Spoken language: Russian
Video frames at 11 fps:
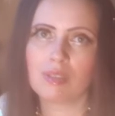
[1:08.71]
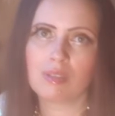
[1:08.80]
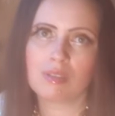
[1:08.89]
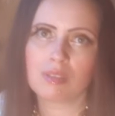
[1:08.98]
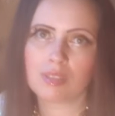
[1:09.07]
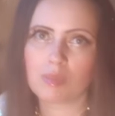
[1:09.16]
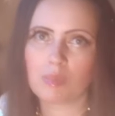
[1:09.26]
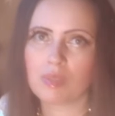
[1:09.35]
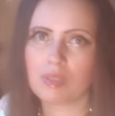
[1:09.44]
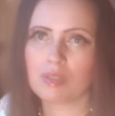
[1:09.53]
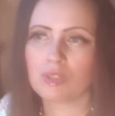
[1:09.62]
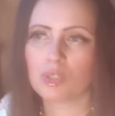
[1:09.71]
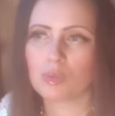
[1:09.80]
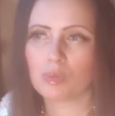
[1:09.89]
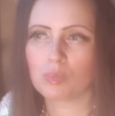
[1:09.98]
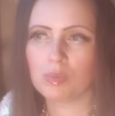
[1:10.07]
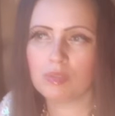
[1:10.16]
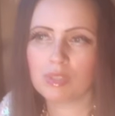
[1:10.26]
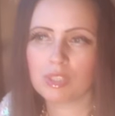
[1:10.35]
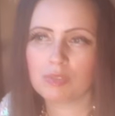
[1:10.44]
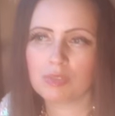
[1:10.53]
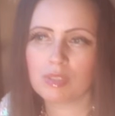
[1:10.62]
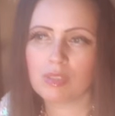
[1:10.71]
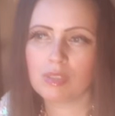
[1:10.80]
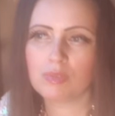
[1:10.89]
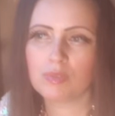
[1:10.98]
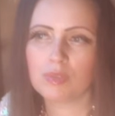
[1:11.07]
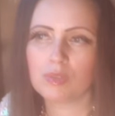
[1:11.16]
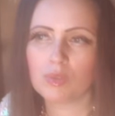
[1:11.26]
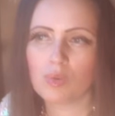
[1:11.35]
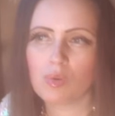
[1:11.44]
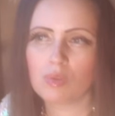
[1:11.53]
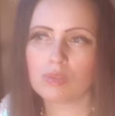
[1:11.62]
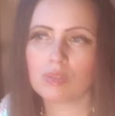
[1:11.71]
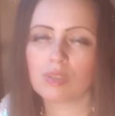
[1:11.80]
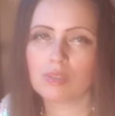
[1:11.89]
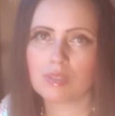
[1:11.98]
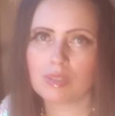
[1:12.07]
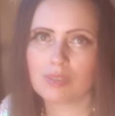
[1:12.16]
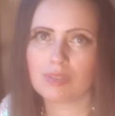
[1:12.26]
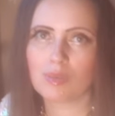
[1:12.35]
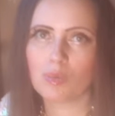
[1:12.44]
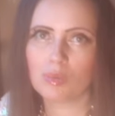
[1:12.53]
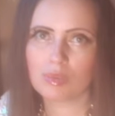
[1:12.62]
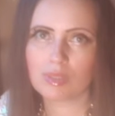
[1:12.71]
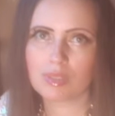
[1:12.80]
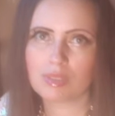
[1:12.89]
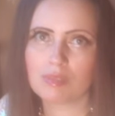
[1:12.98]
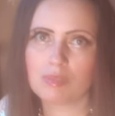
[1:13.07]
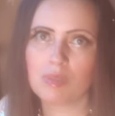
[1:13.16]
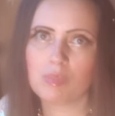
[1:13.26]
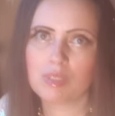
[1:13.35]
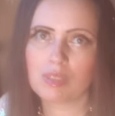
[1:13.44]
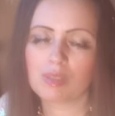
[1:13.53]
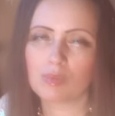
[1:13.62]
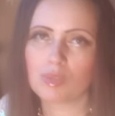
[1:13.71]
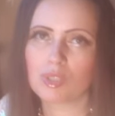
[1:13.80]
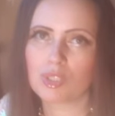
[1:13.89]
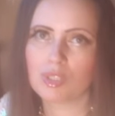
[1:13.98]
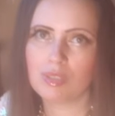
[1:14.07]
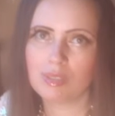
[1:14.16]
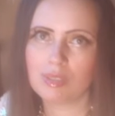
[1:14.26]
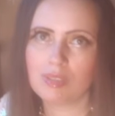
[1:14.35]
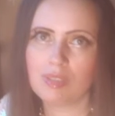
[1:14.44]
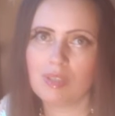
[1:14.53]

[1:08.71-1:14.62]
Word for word: я так поняла, что любые ваши фотографии, но на сайте конкурса вы обязательно уточните